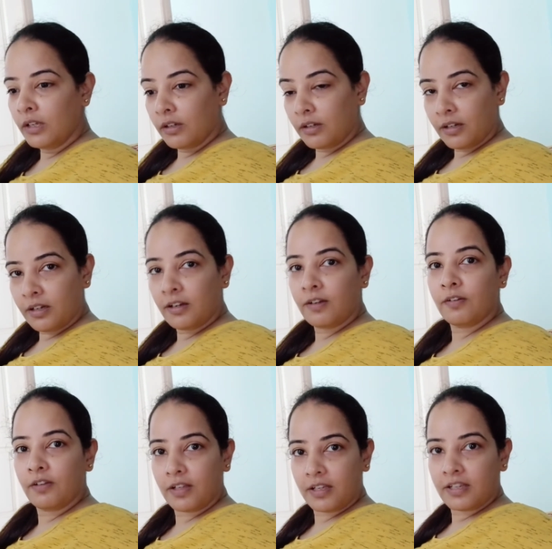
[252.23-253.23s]
आ,
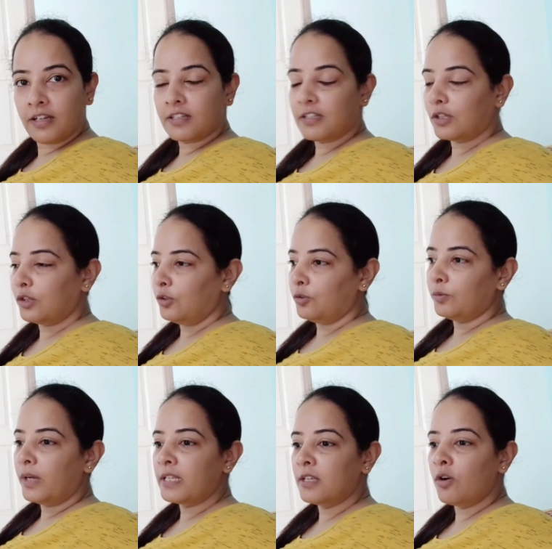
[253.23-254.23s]
कर सकती हूँ
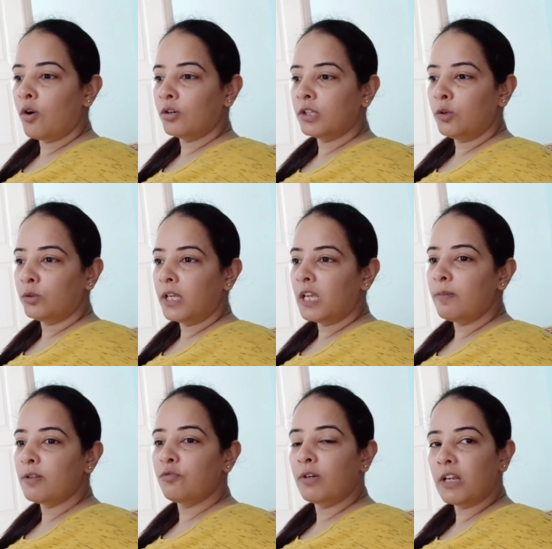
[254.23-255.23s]
ऐसे और दिन होता है कि
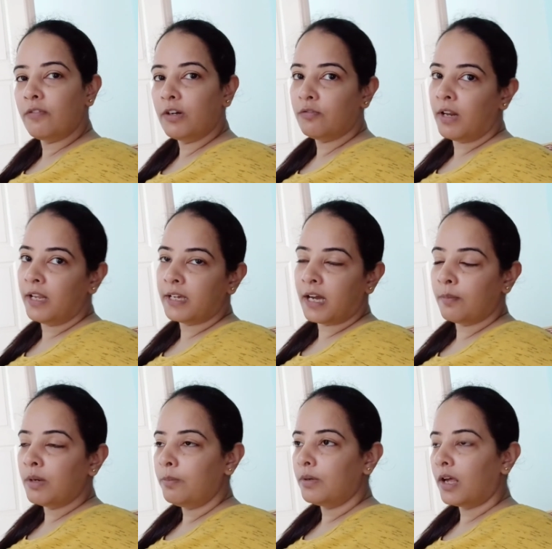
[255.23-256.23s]
बस फटाफट वाले काम
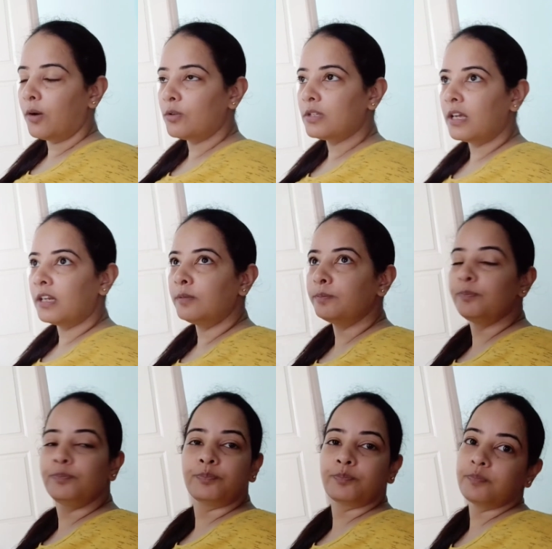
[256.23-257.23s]
निपटा लो सारे
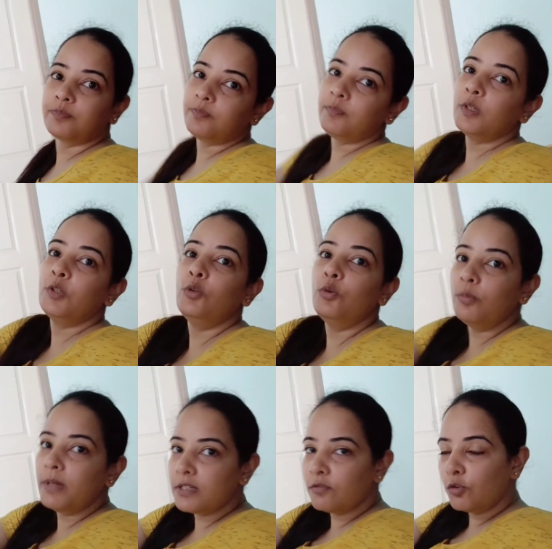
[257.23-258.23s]
तो
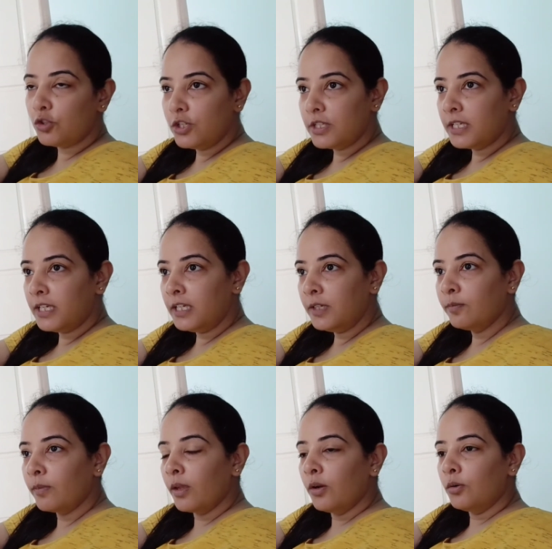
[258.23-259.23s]
बस वो चीज़ की
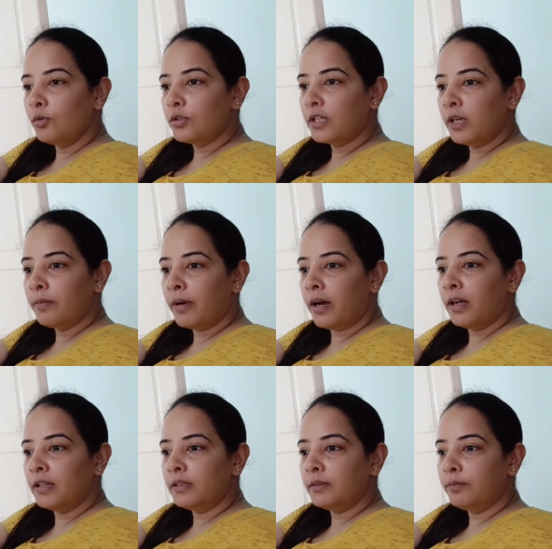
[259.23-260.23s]
उसके
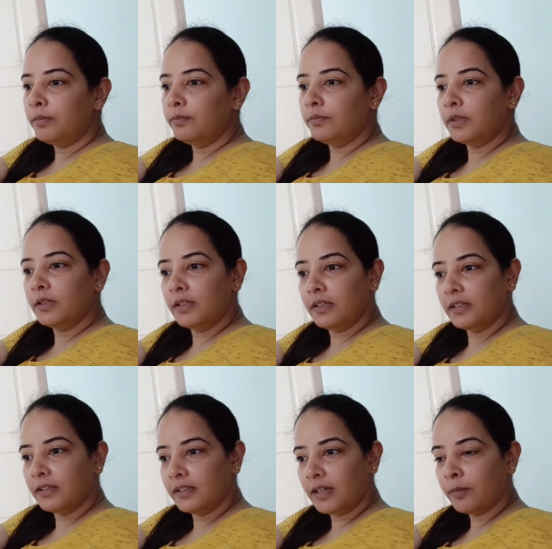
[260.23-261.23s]
बाद
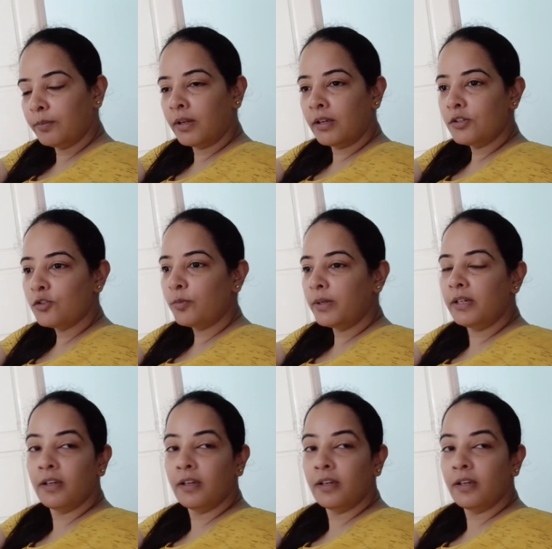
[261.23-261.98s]
अपना जो भी